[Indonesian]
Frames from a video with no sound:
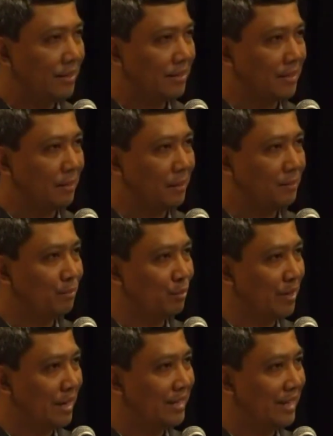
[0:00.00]
tetapi
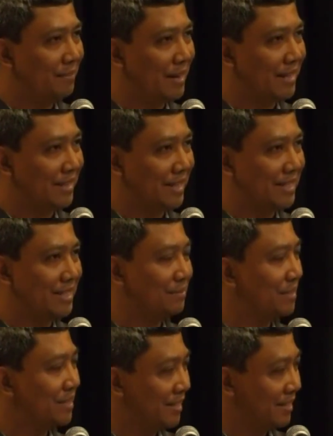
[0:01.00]
bukan dalam
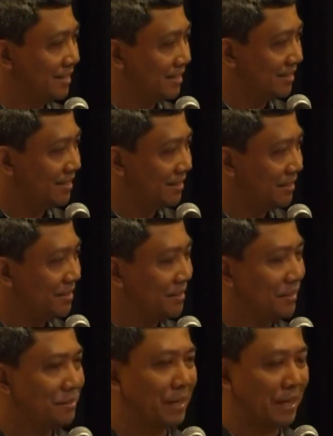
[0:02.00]
ateisme yang
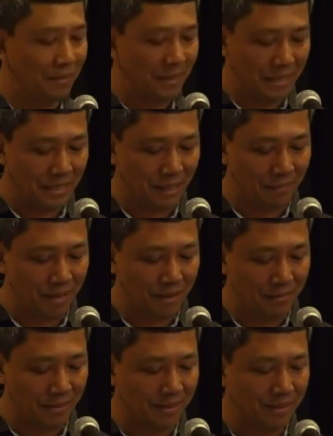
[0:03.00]
uh, sebagaimana kita
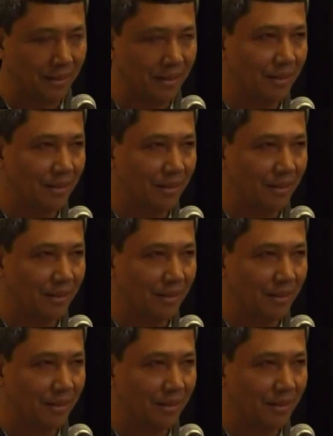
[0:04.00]
pahami.